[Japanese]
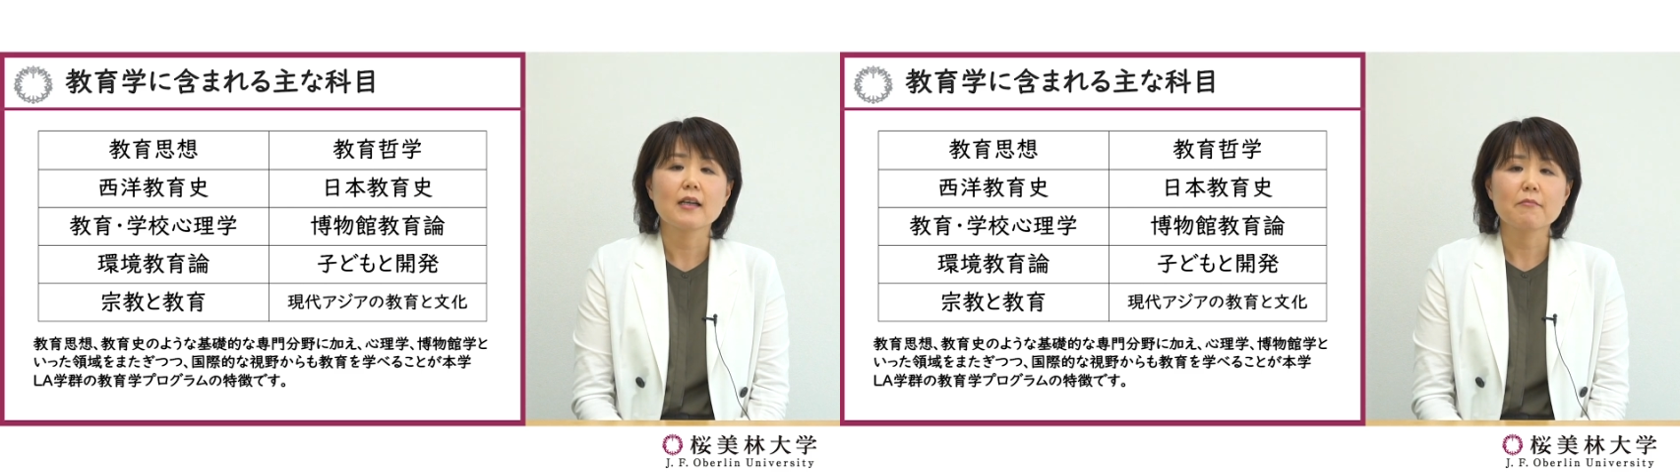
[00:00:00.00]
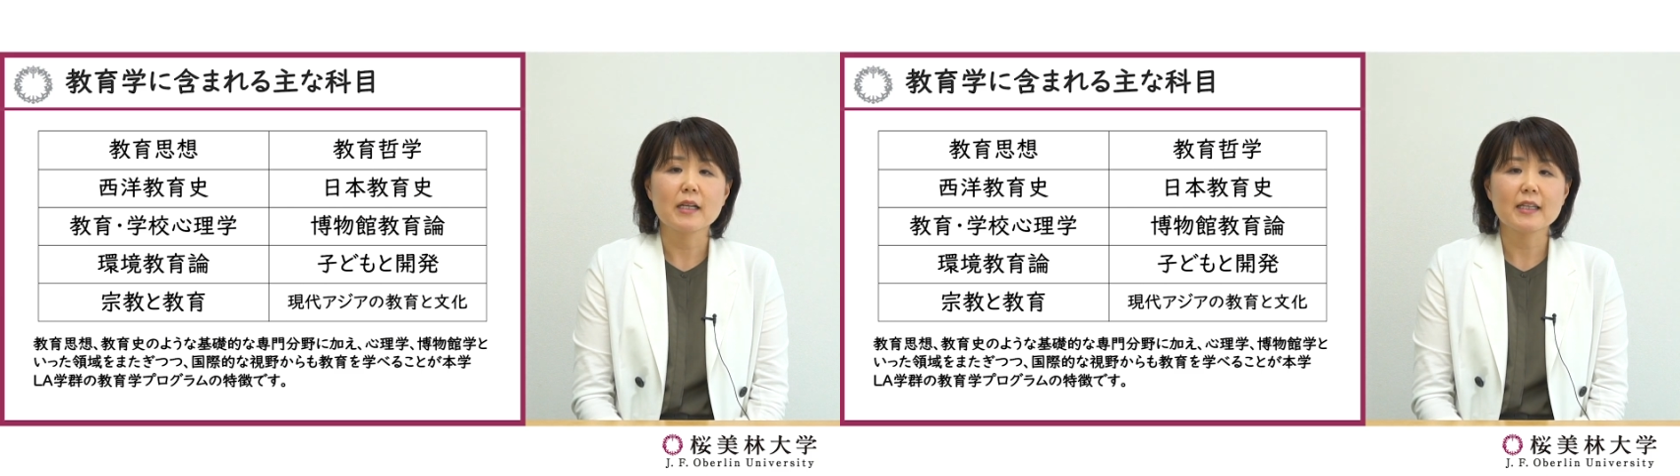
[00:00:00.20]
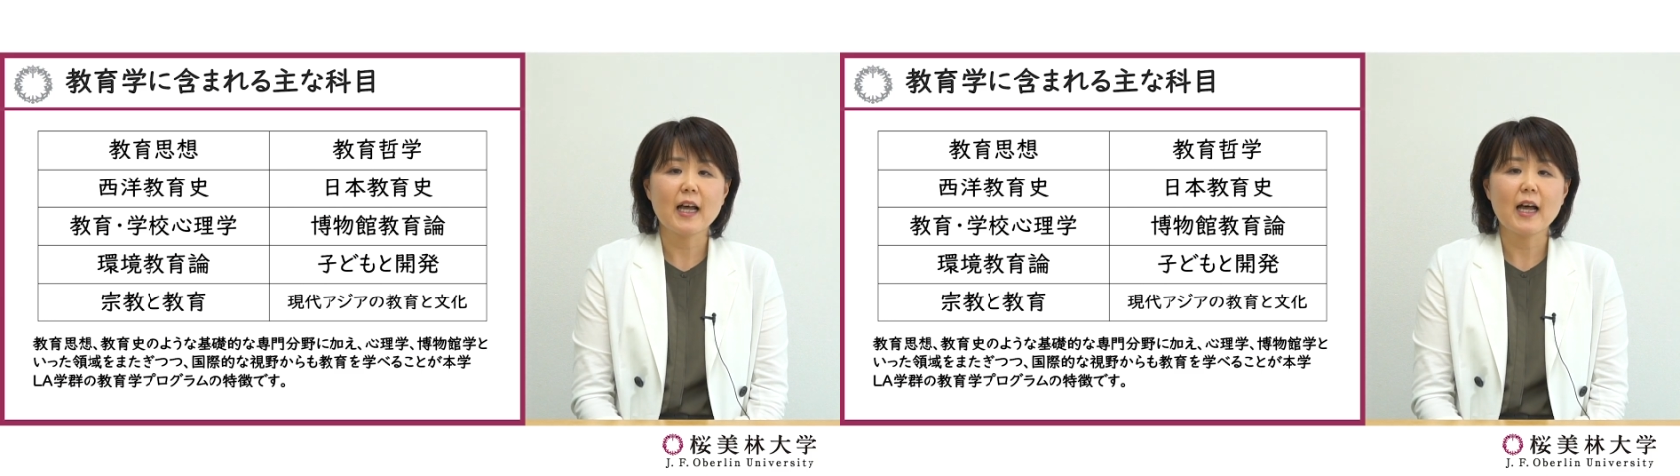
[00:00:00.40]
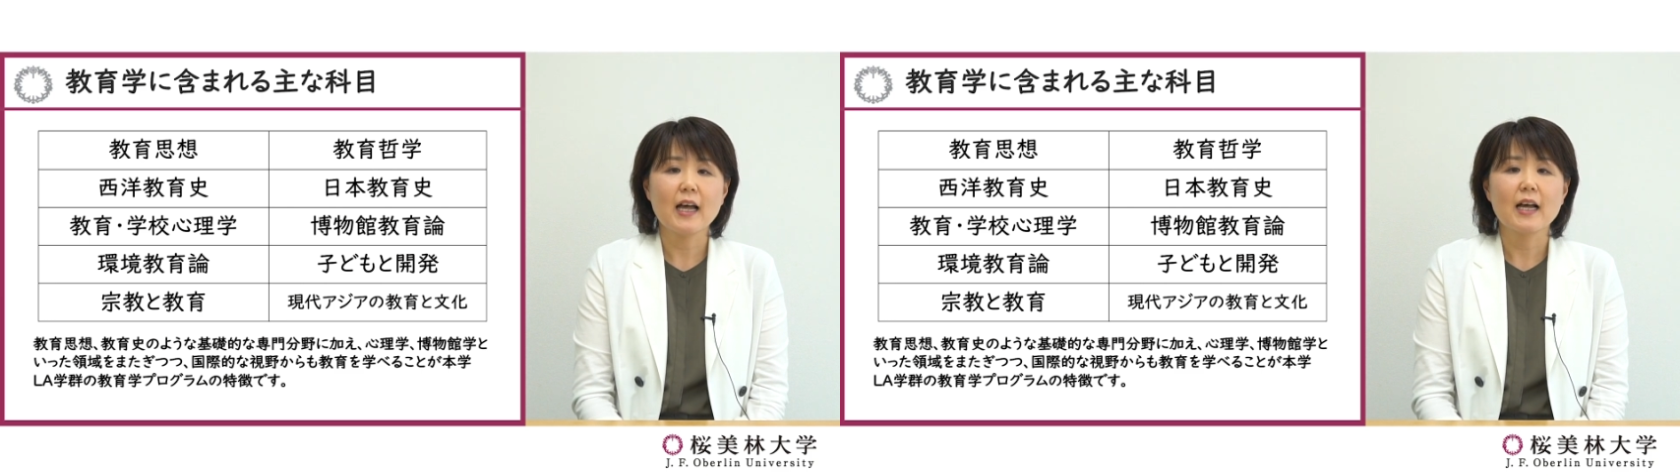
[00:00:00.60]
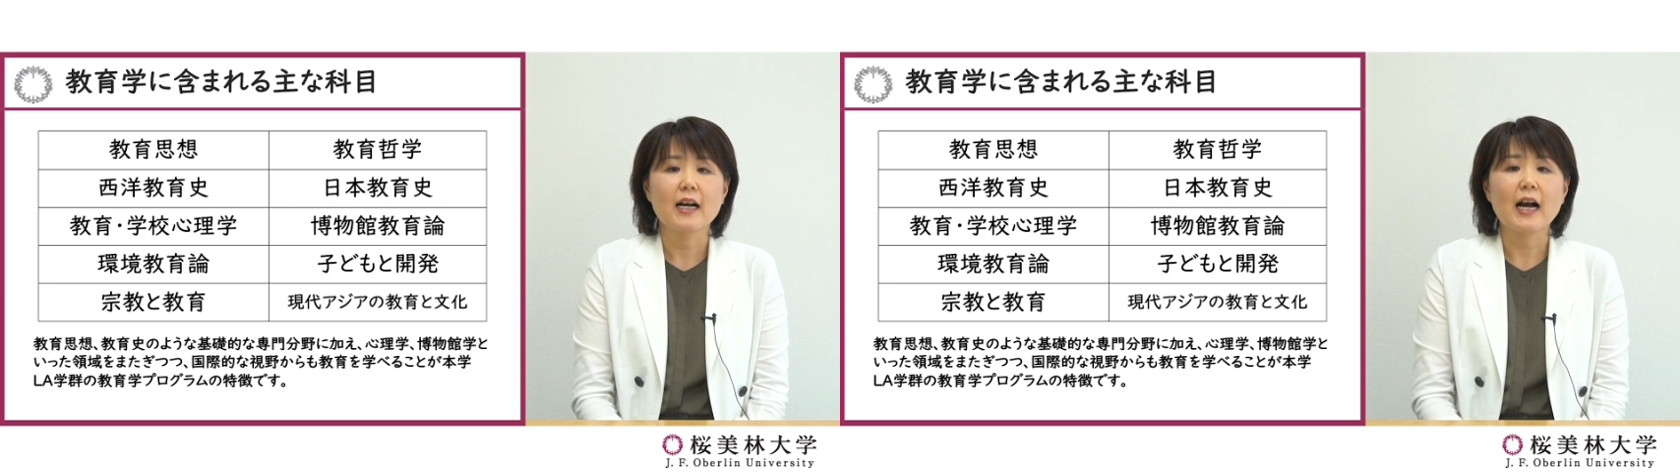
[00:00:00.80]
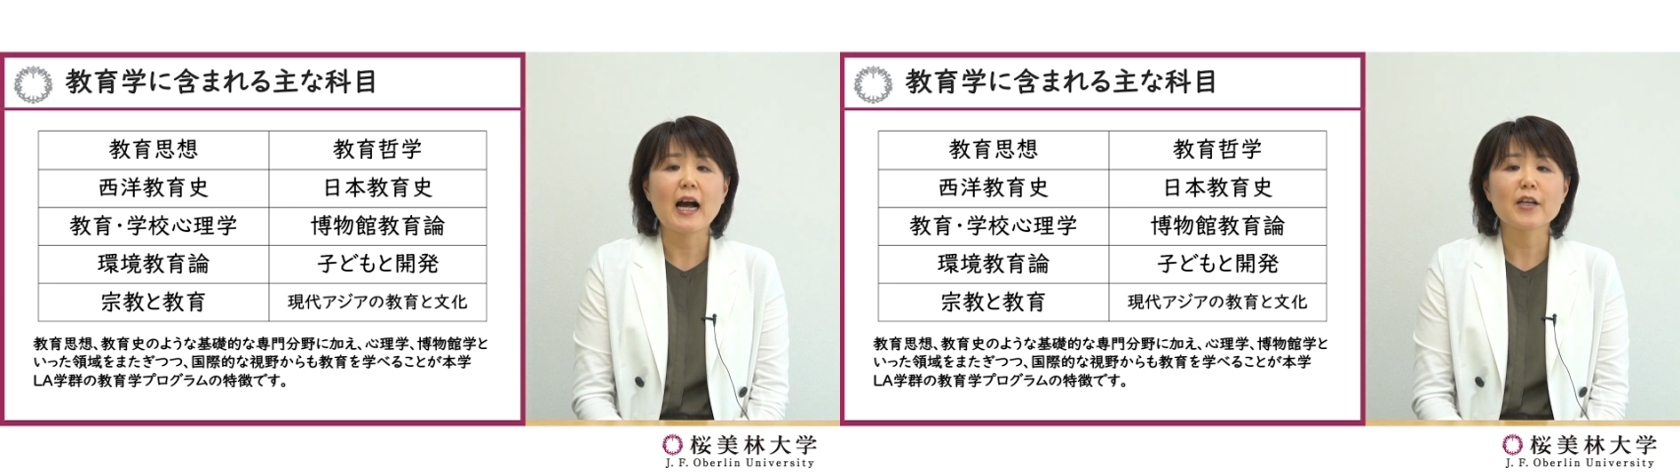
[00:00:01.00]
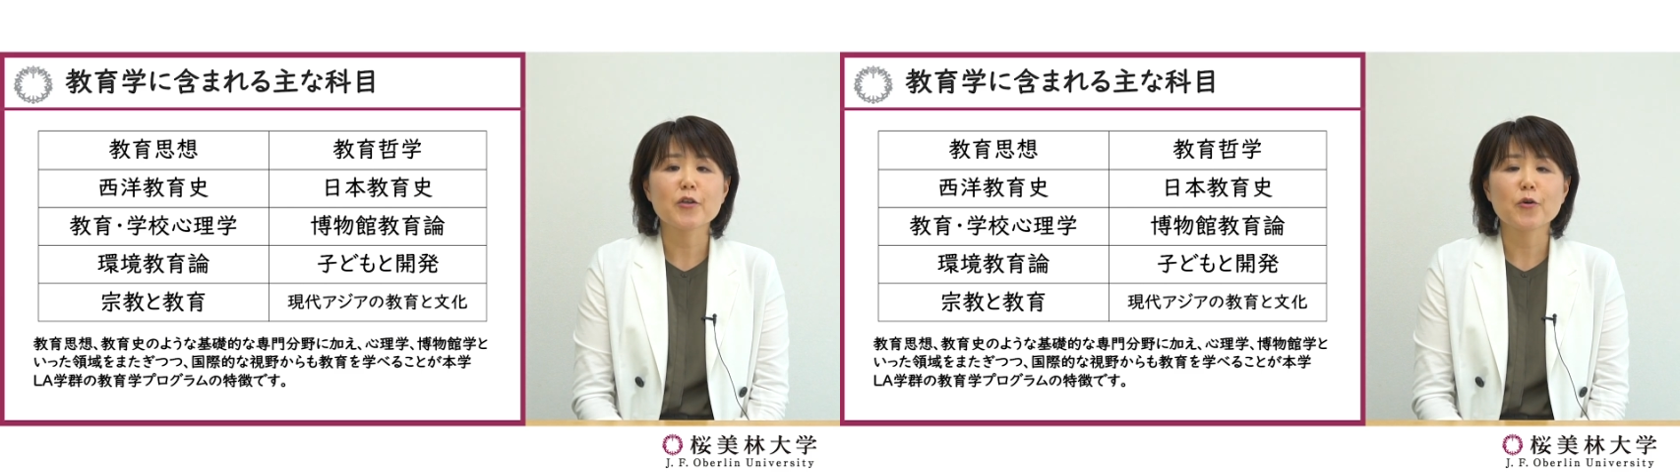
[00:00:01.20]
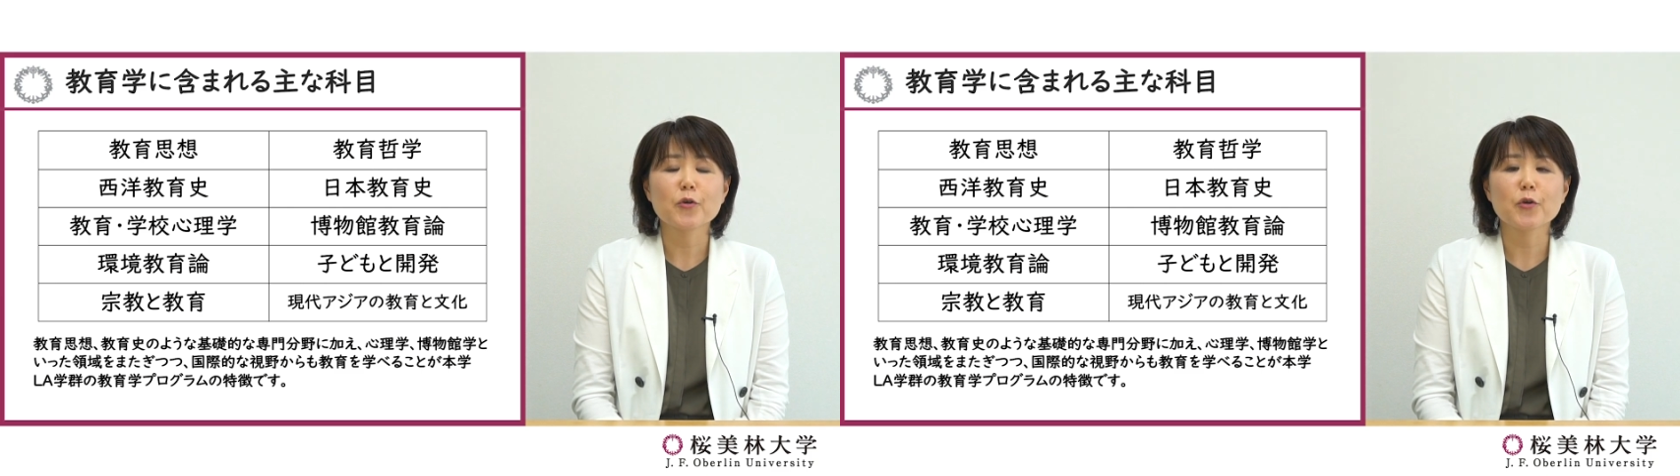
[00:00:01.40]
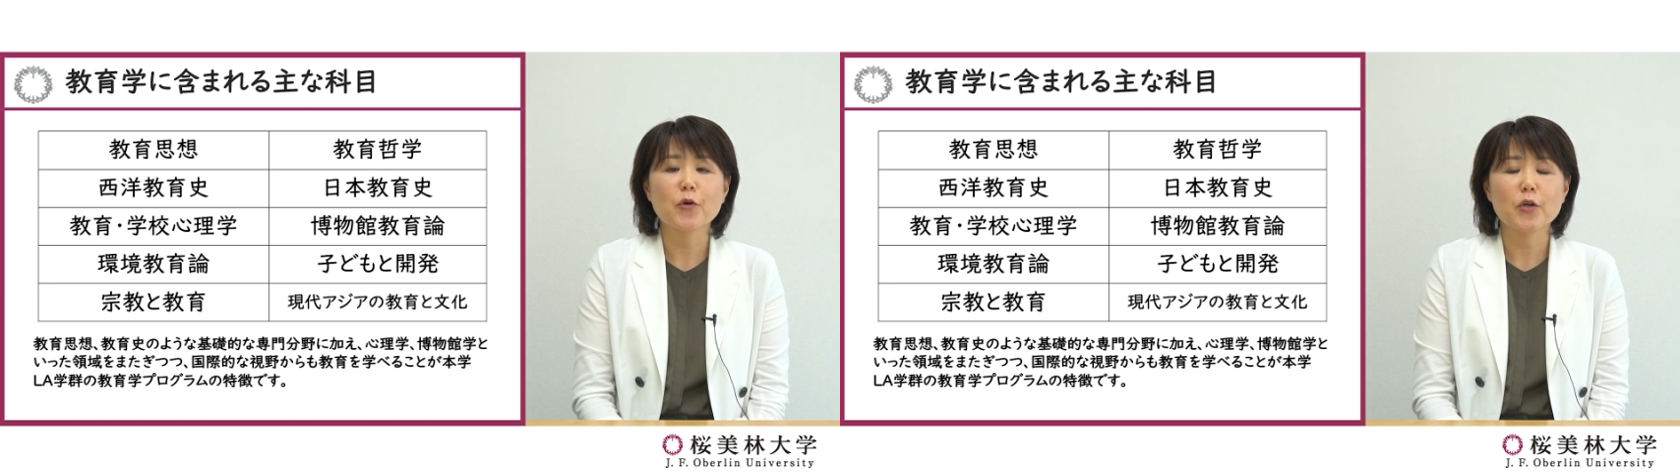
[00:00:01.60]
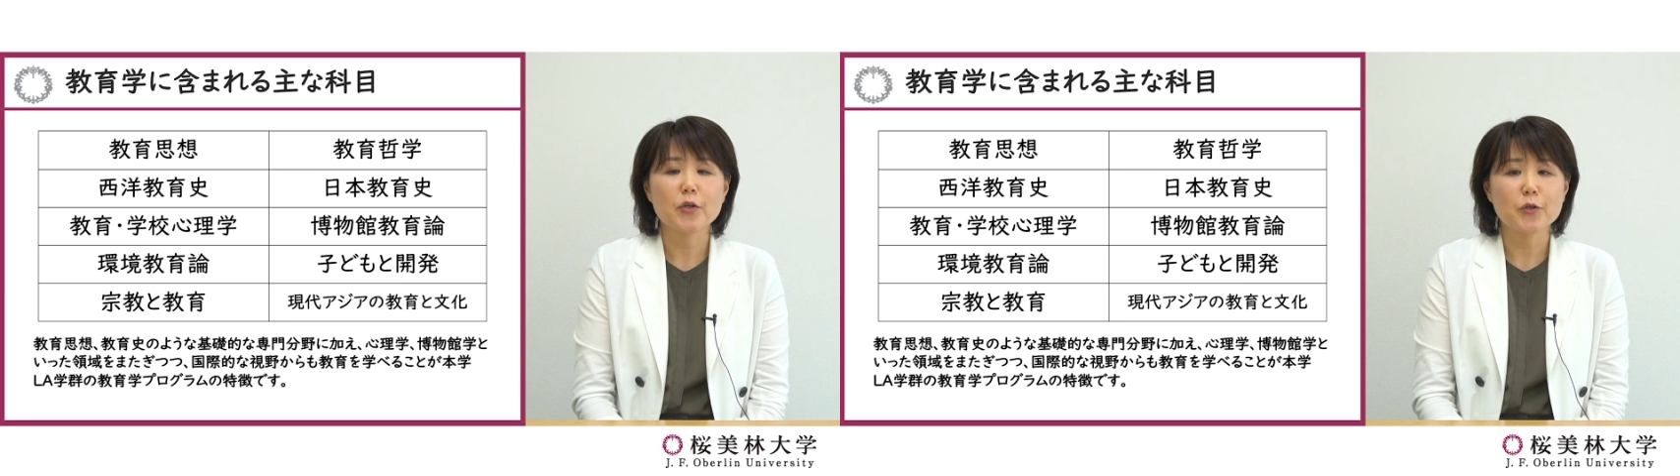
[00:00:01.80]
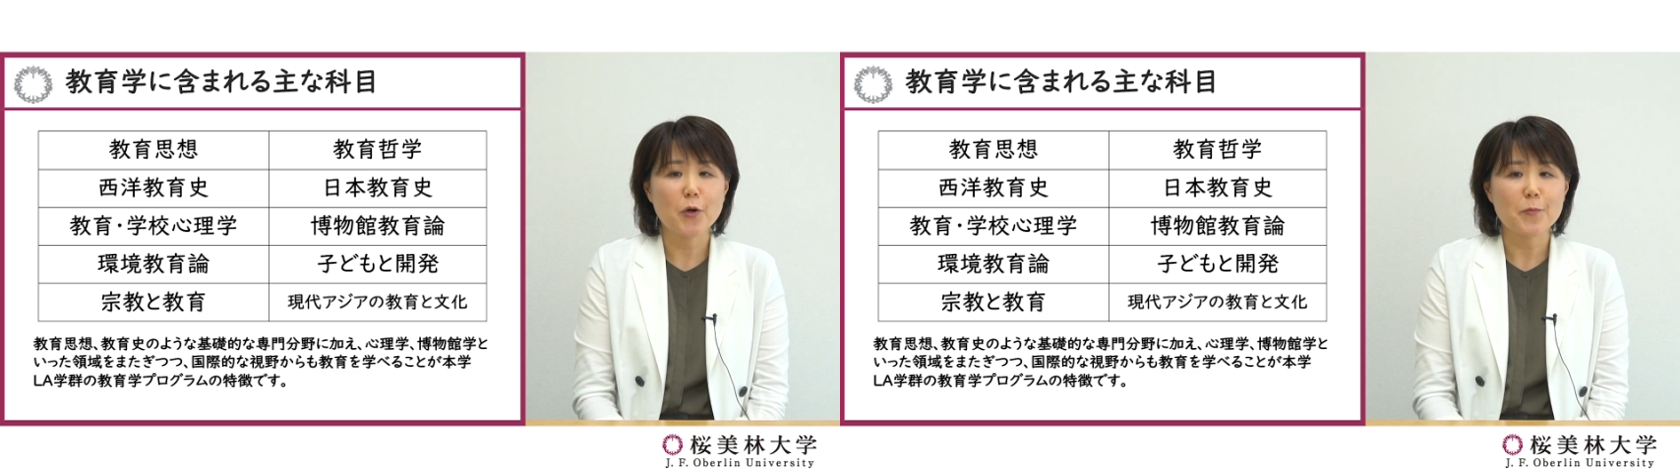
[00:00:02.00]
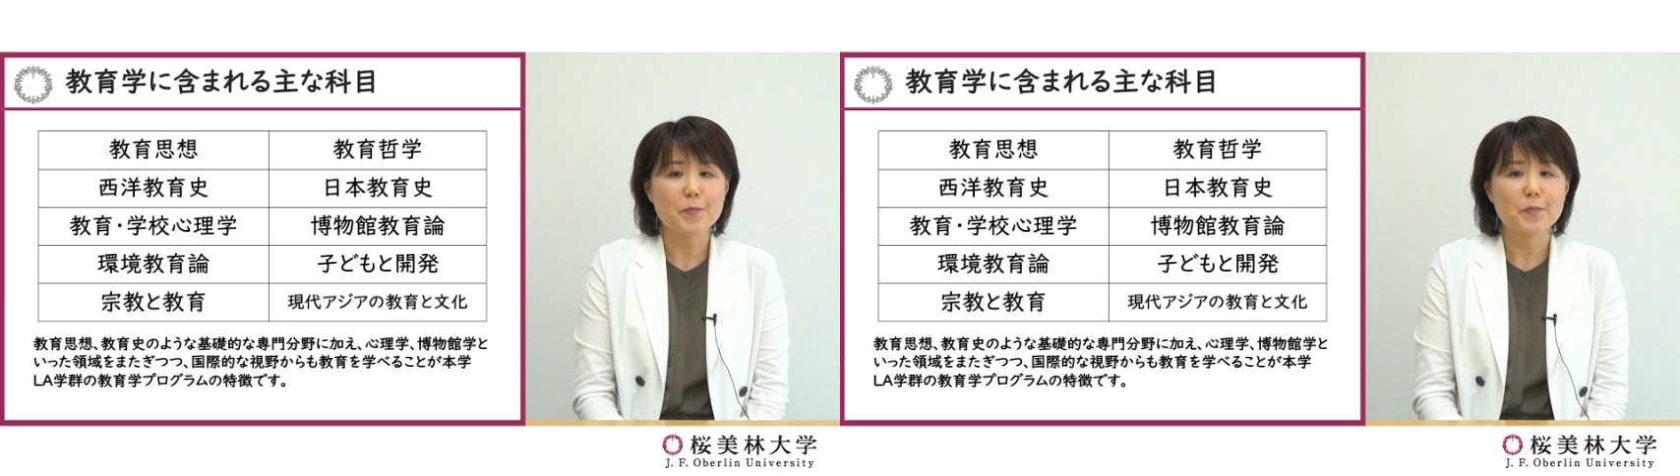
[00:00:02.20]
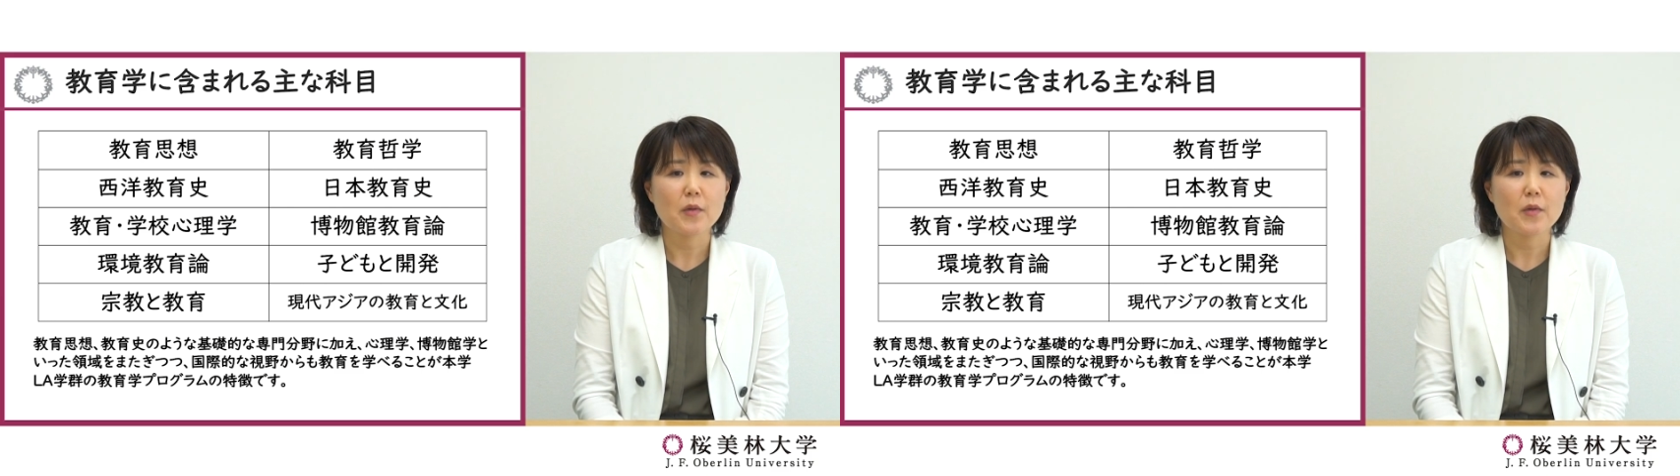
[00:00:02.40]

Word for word: また環境教育論